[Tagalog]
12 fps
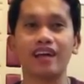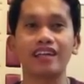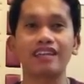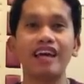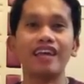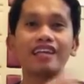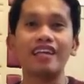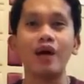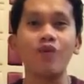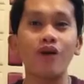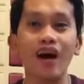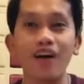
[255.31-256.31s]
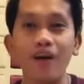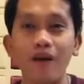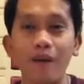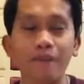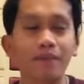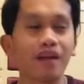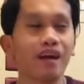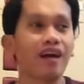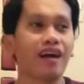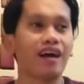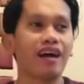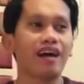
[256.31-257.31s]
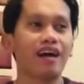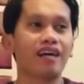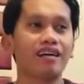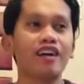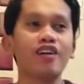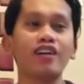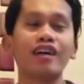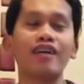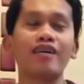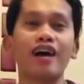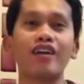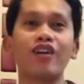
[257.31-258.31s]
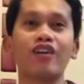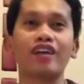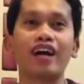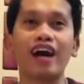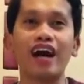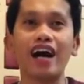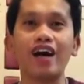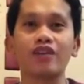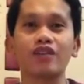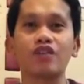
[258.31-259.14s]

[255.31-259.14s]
Ay di, ginawa ko ngayon nag-ano ako ng account.